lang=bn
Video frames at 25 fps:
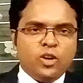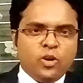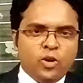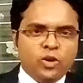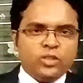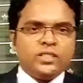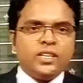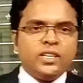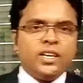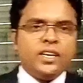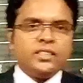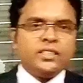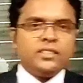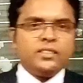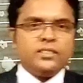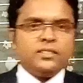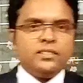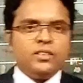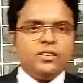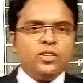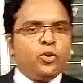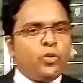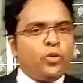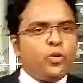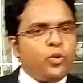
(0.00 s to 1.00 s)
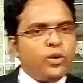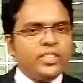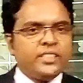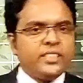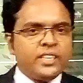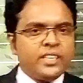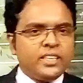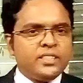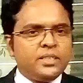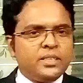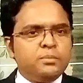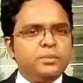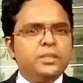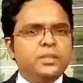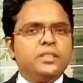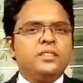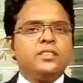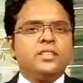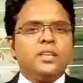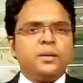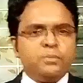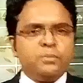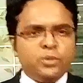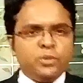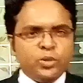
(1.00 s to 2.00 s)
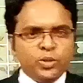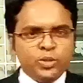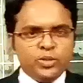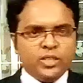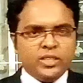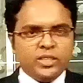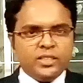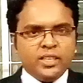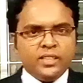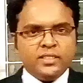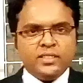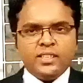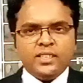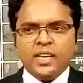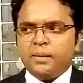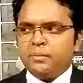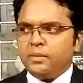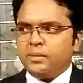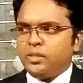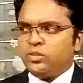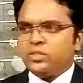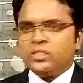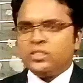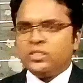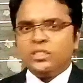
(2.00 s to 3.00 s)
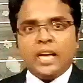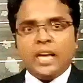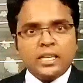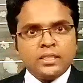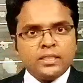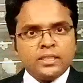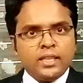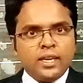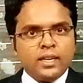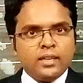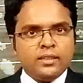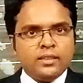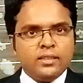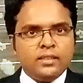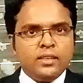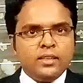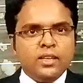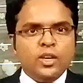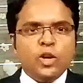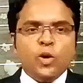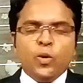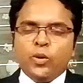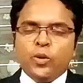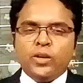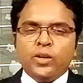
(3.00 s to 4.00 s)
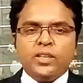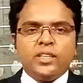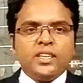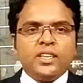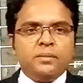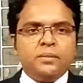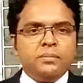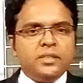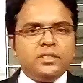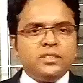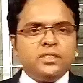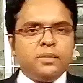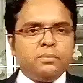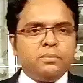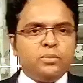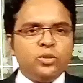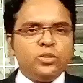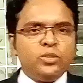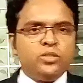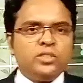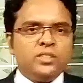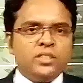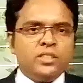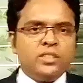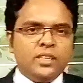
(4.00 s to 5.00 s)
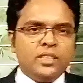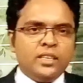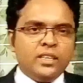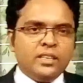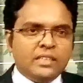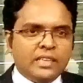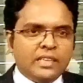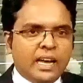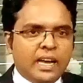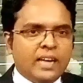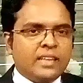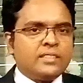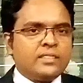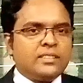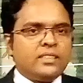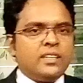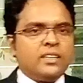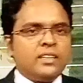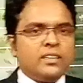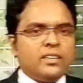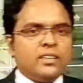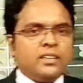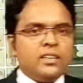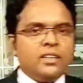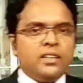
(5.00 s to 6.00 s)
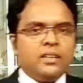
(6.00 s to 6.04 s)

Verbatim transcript: অর্থাৎ অনেকে আছে মিথ্যা পরিচয় দেন যে আমি হচ্ছি ডাক্তার অনেকে মিথ্যা পরিচয় দিয়ে ডাক্তার